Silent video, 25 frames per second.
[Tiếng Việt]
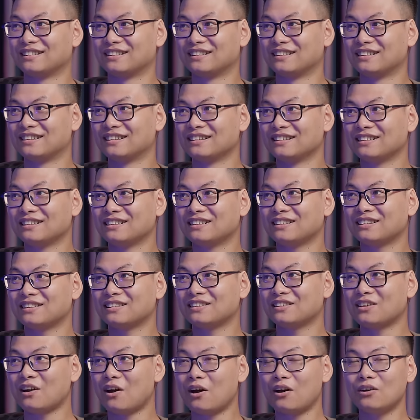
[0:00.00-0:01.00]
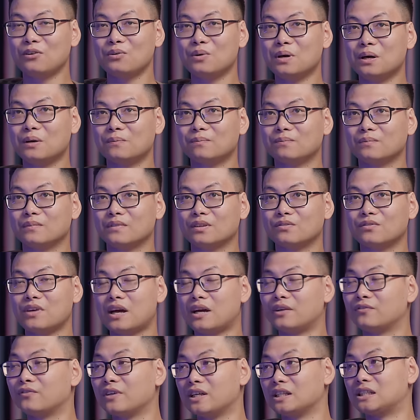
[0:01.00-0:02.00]
Ừ. Đó, đúng không?
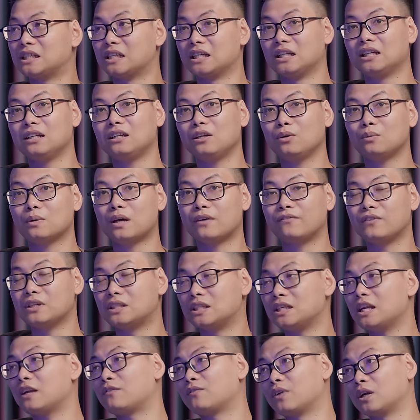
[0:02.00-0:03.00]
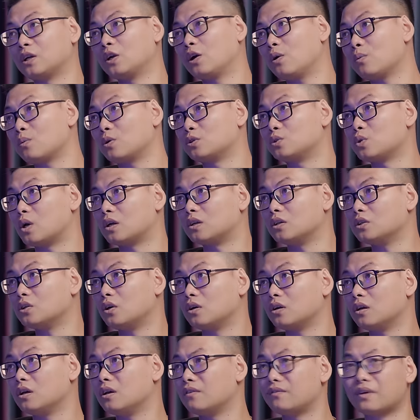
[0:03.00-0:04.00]
Và vị trí lúc đấy vị trí đặt vần nó không còn chuẩn nữa
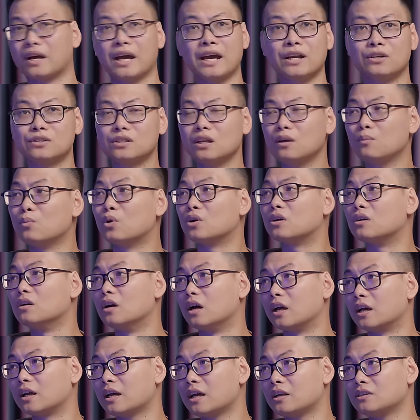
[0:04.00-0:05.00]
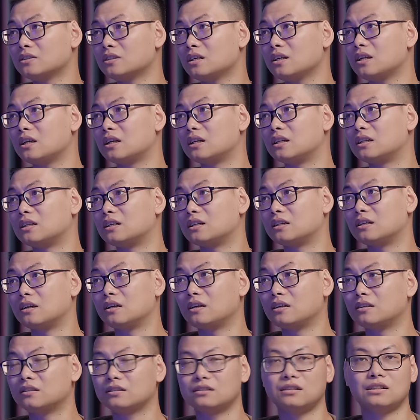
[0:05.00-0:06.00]
rồi. Và nghe nó rất là buồn cười, nghe nó rất là
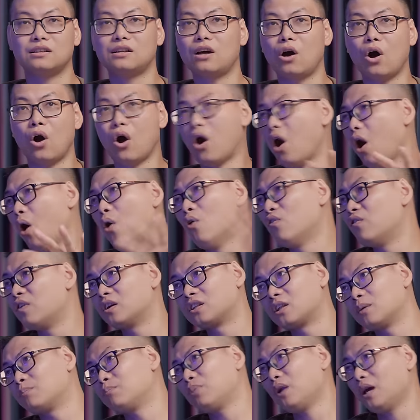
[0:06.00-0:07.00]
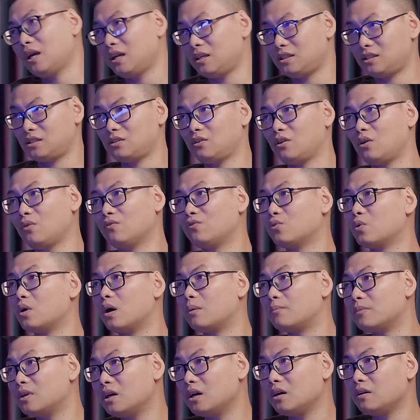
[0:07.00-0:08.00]
over the place, nó không phù
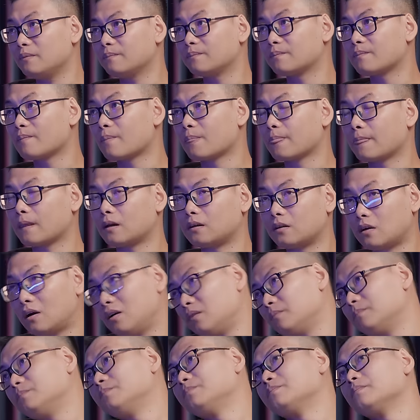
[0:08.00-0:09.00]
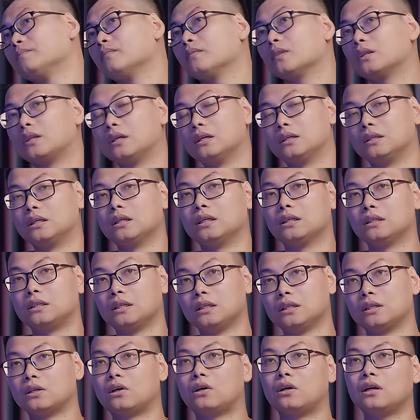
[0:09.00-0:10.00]
hợp nữa. Đó. Thì thì
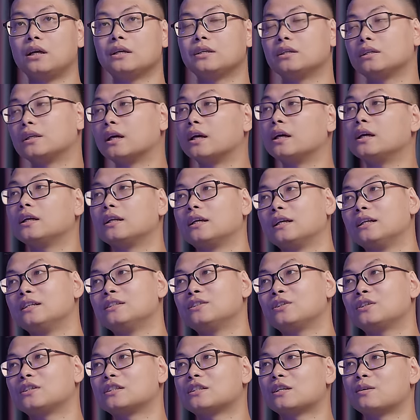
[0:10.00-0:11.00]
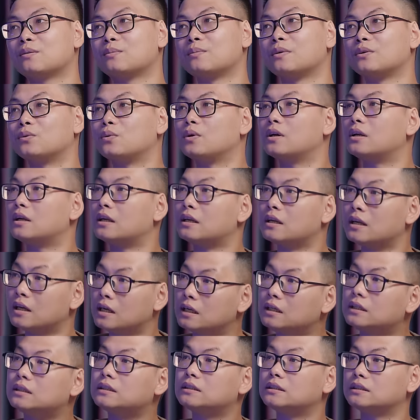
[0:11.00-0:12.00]
thì nó là như thế. Đấy là lý do tại sao mình khuyên là
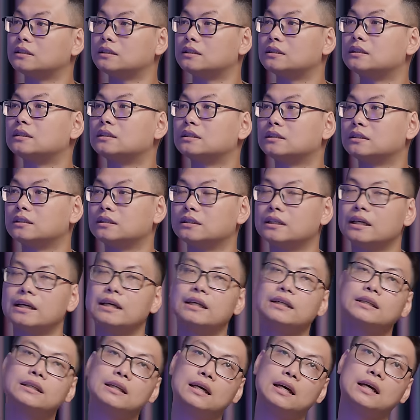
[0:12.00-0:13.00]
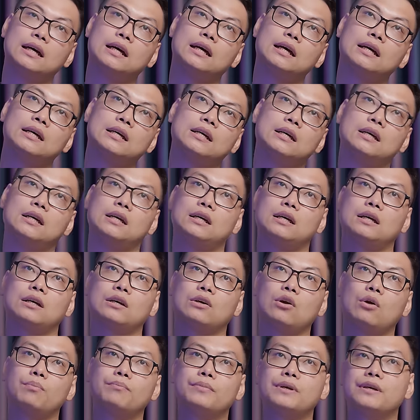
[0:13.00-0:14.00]
nên nên uh,
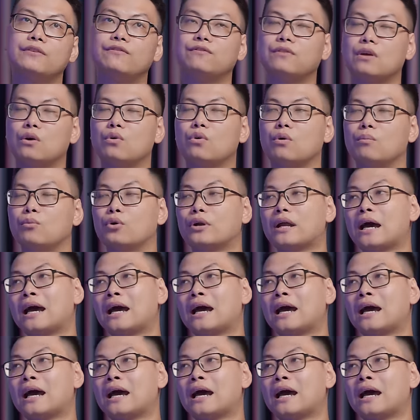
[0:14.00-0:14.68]
copy flow của một